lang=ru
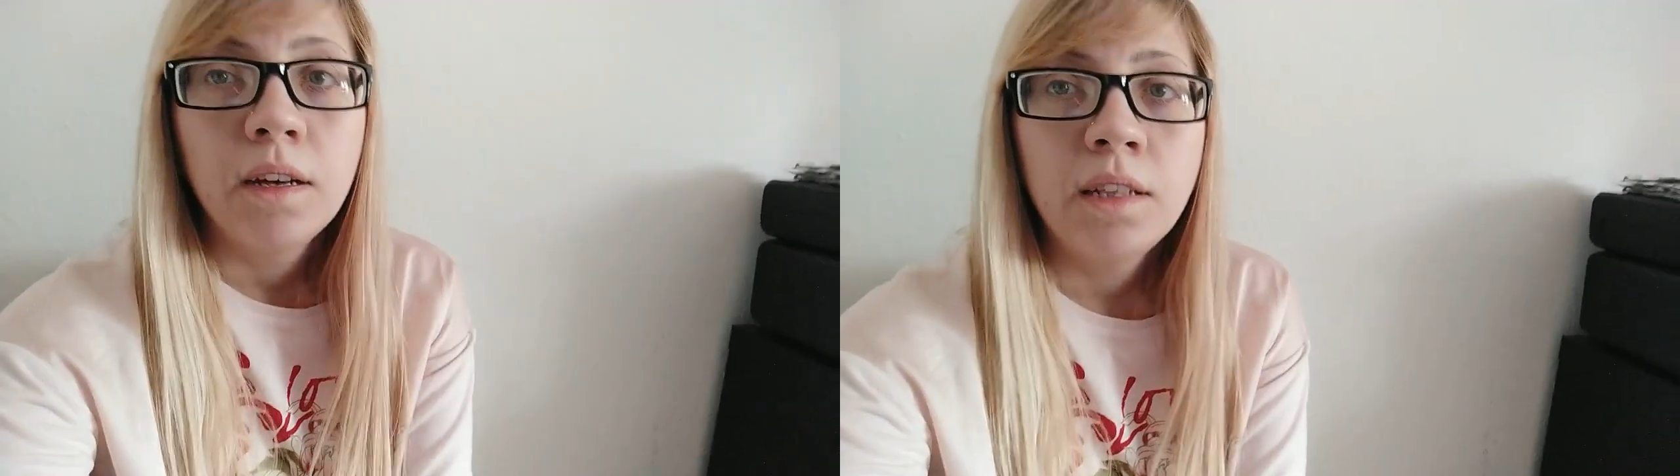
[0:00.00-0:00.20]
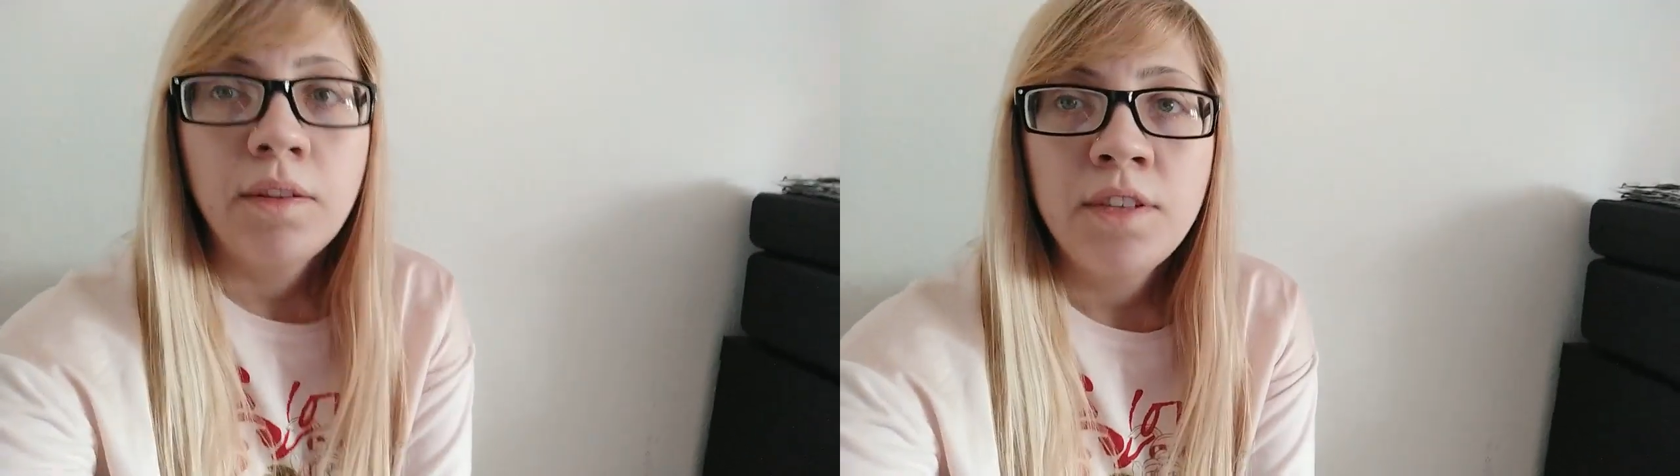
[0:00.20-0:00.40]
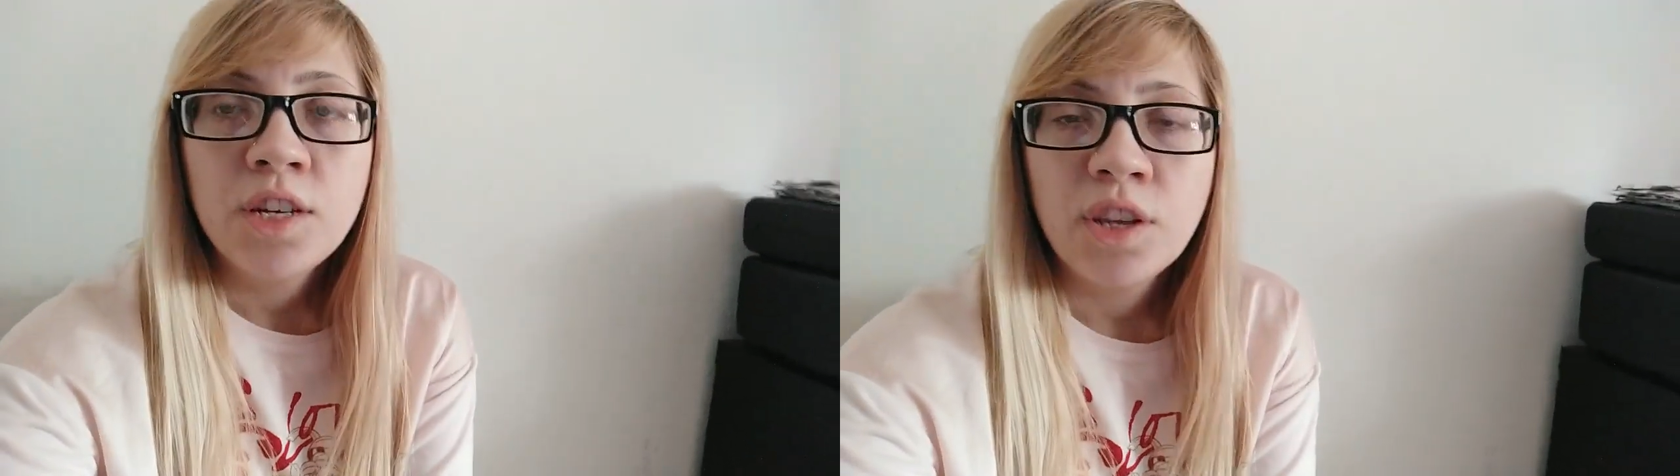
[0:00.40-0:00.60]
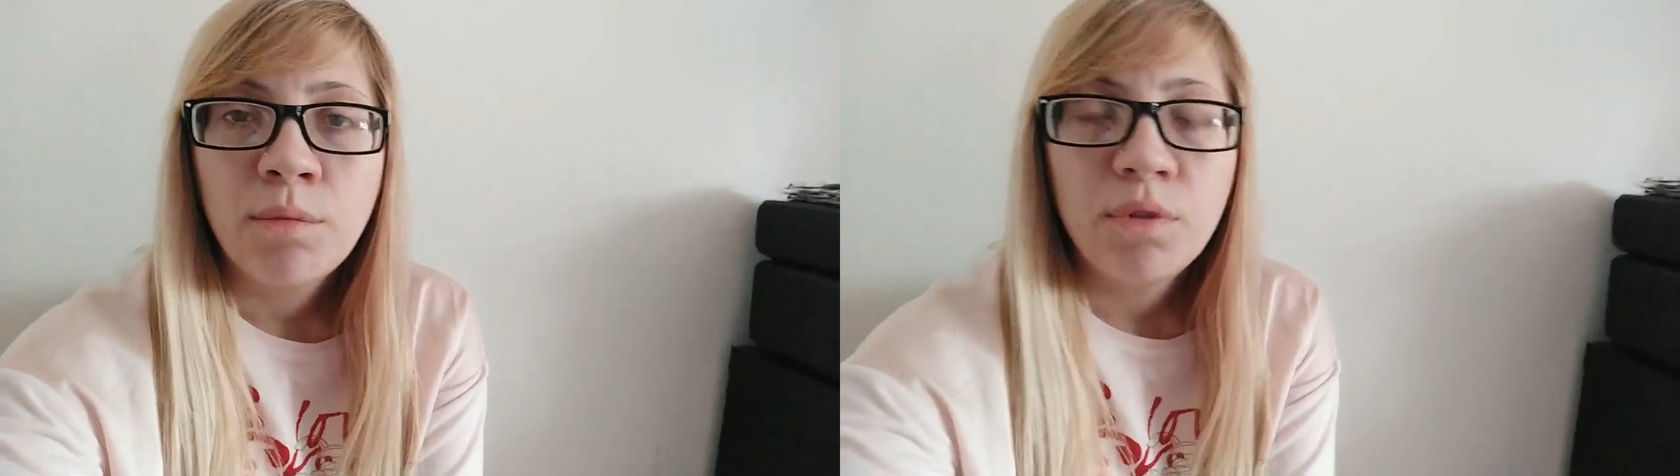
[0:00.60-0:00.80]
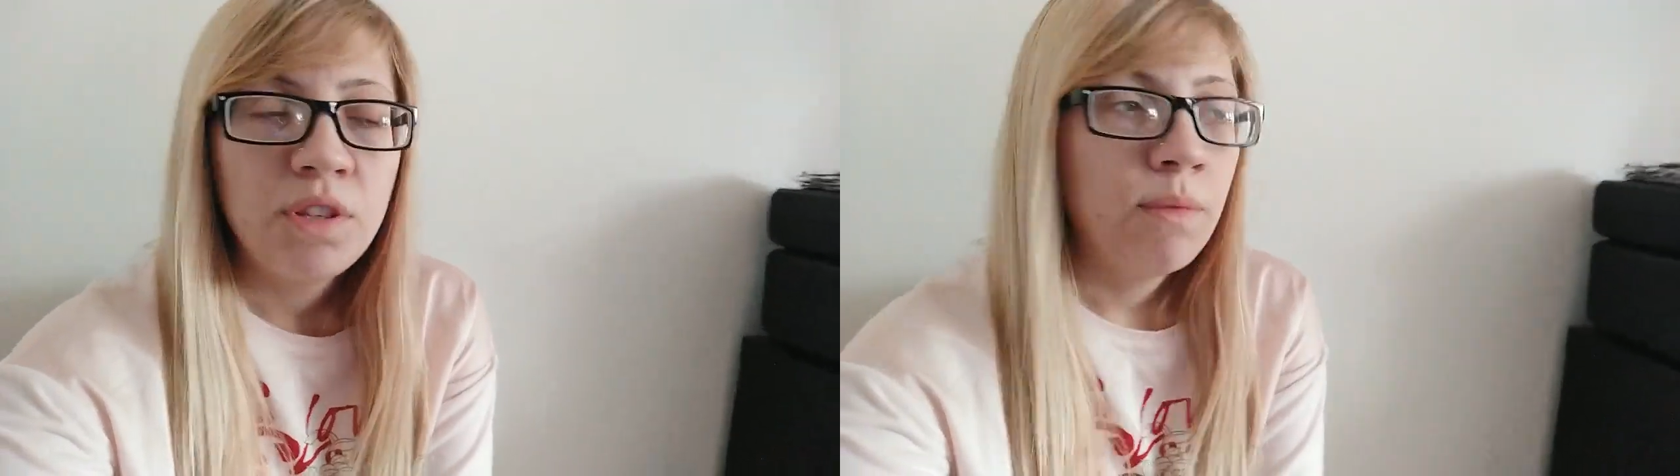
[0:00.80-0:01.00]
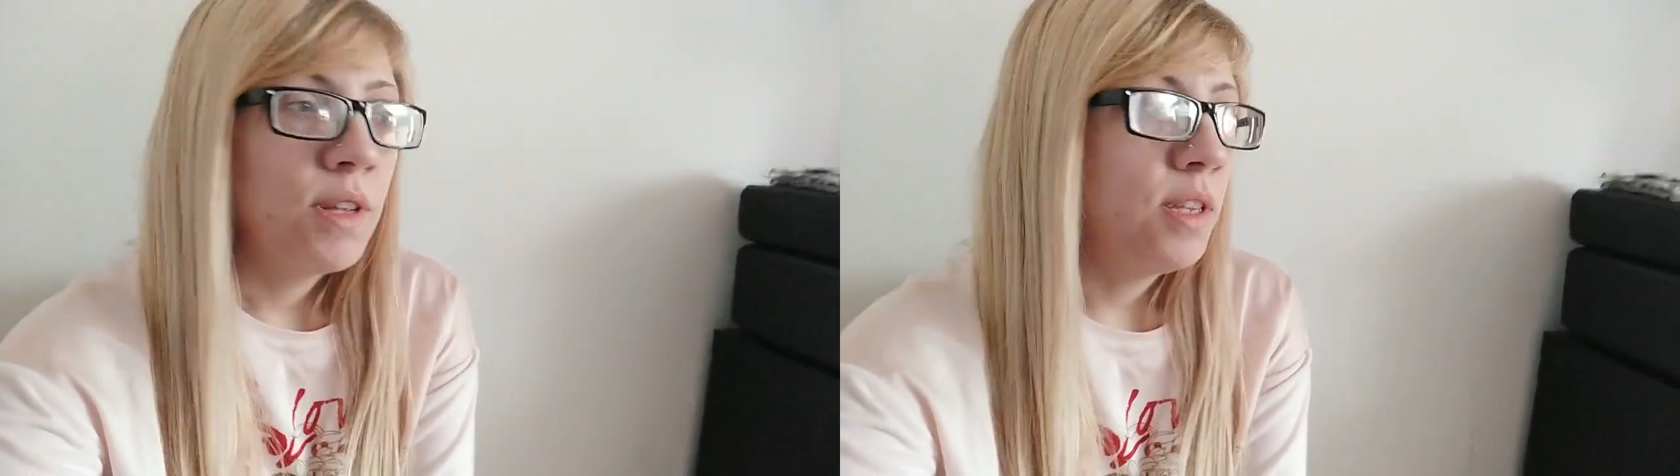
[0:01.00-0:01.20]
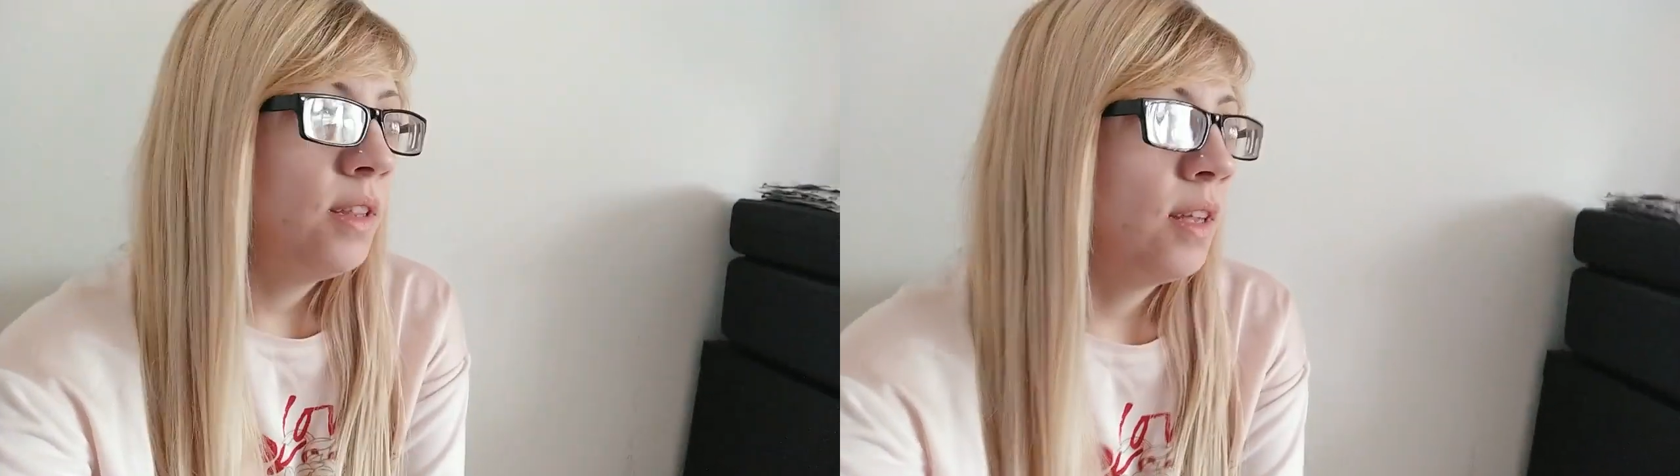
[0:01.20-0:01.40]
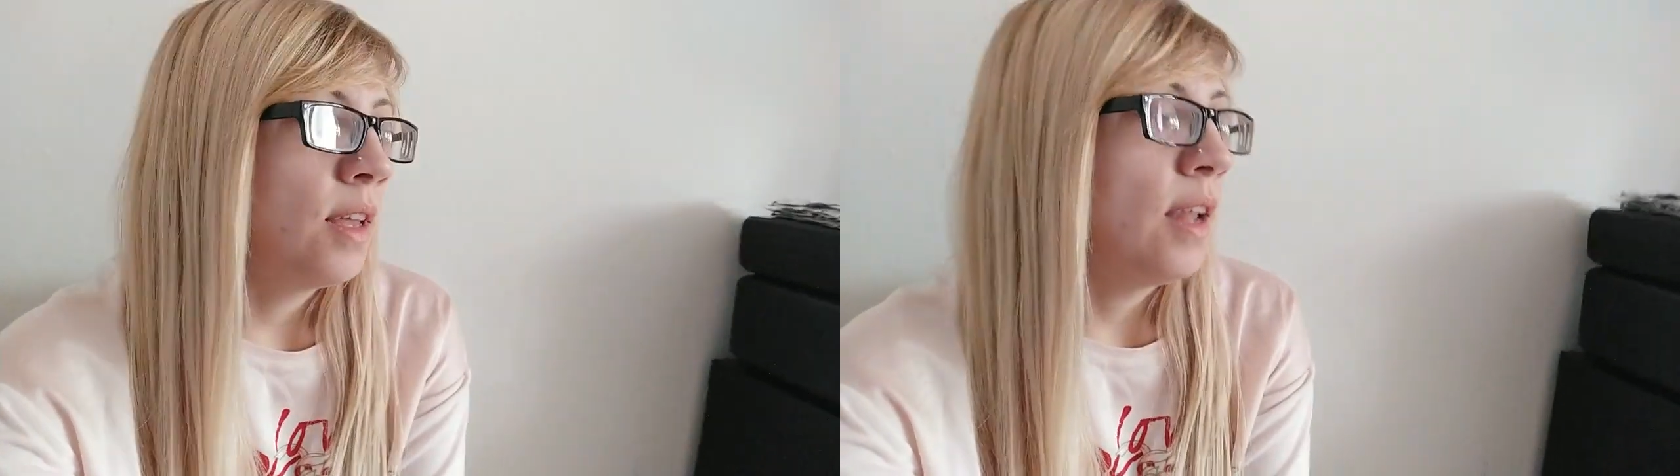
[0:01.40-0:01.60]
когда видяшки буду снимать
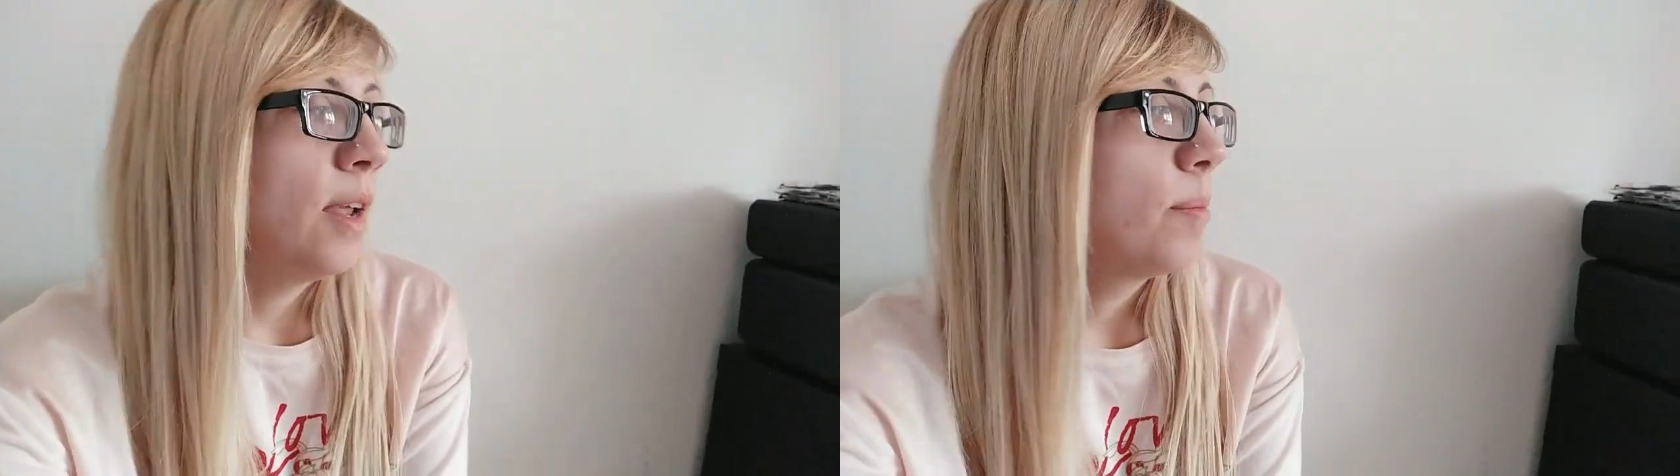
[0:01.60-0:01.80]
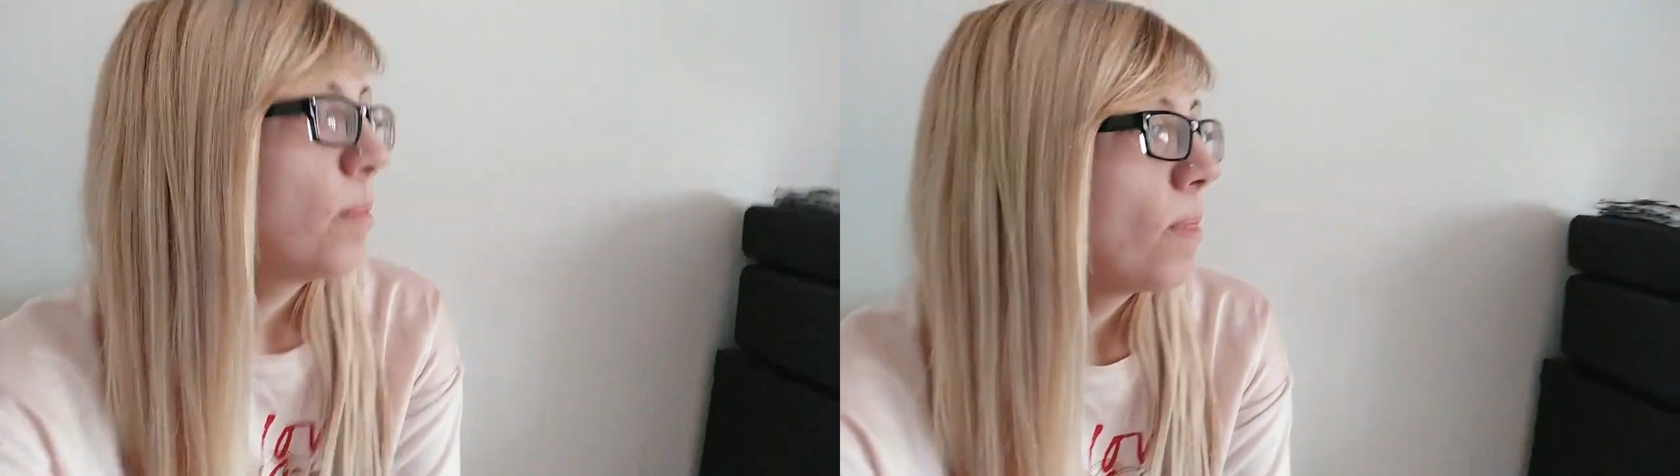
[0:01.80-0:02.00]
и так далее.